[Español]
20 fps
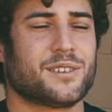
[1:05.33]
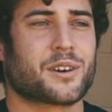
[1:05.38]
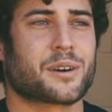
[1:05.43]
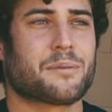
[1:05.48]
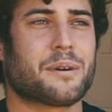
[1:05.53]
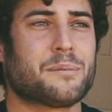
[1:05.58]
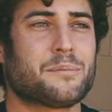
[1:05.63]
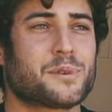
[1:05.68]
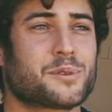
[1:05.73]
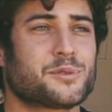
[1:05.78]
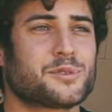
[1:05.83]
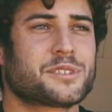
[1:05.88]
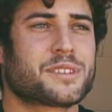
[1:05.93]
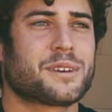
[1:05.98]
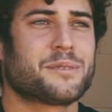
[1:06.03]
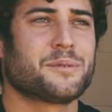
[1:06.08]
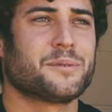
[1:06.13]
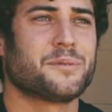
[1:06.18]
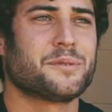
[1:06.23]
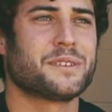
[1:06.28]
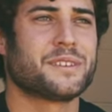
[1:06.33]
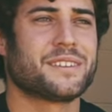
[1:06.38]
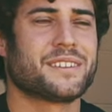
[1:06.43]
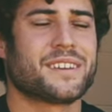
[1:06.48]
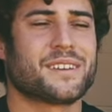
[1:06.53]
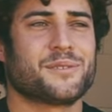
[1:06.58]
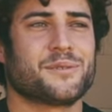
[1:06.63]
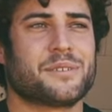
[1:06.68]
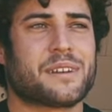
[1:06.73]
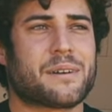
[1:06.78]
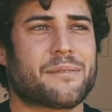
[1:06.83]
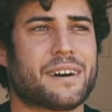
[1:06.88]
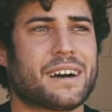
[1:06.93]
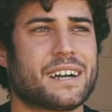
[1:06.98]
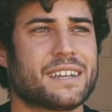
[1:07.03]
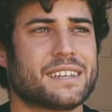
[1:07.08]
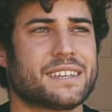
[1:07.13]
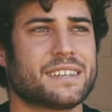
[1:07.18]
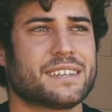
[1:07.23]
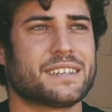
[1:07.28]
Lo que más me gusta vivir en una
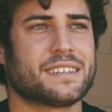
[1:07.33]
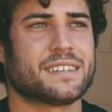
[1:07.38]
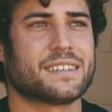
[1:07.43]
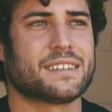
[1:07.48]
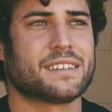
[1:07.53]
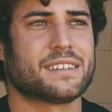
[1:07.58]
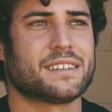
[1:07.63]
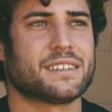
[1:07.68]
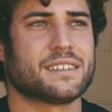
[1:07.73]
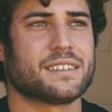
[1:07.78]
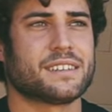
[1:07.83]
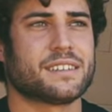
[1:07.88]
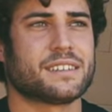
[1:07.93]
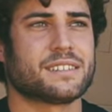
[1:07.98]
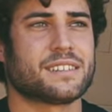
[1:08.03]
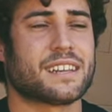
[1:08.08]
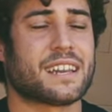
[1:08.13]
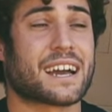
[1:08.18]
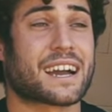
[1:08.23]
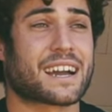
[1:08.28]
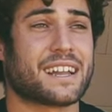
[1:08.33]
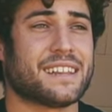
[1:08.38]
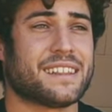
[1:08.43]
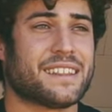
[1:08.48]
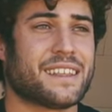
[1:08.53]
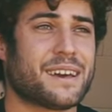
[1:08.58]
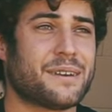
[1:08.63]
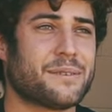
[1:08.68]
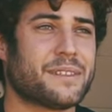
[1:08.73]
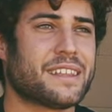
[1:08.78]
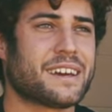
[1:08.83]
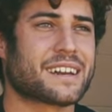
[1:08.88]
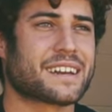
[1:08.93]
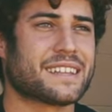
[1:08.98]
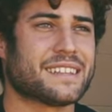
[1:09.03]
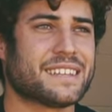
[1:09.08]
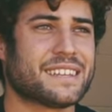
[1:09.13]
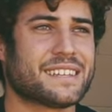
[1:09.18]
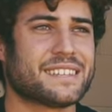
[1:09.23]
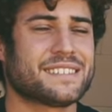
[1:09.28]
van es la calidad de vida que
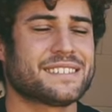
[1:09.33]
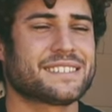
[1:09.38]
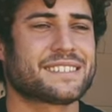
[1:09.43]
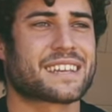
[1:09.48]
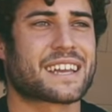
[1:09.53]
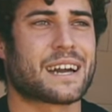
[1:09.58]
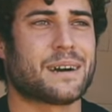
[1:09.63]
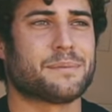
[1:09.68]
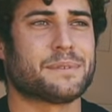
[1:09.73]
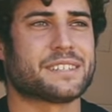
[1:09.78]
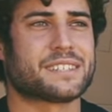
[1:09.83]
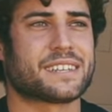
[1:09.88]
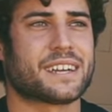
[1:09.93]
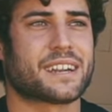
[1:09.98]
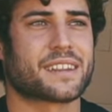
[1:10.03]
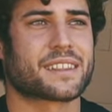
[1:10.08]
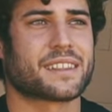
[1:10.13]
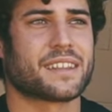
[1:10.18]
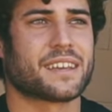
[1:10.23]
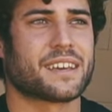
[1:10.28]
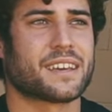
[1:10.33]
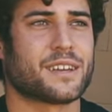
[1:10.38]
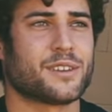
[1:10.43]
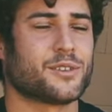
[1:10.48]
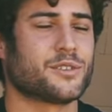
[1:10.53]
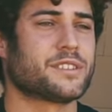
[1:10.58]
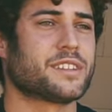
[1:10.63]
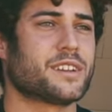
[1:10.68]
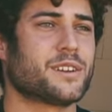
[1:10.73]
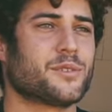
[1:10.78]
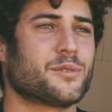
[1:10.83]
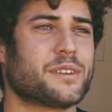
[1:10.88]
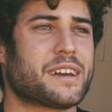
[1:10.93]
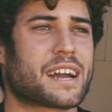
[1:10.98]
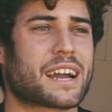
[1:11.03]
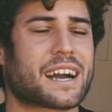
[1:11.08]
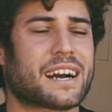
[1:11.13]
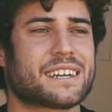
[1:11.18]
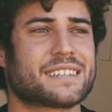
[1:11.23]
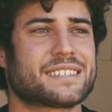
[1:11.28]
tienes, que a pesar de no tener una
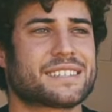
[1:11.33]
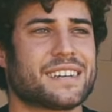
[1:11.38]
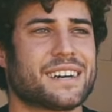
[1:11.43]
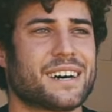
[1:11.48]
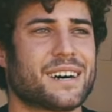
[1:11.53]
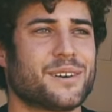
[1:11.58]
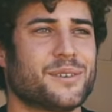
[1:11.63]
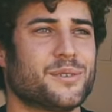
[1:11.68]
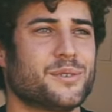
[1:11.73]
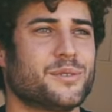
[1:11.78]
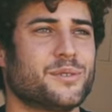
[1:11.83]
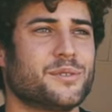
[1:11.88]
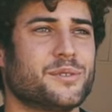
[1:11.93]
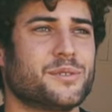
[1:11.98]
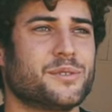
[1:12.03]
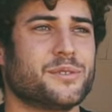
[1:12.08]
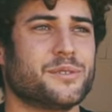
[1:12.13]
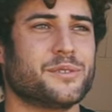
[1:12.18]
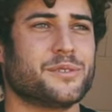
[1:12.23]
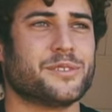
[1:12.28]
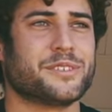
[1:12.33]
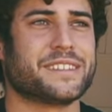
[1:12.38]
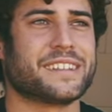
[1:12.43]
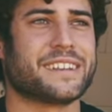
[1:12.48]
casa o no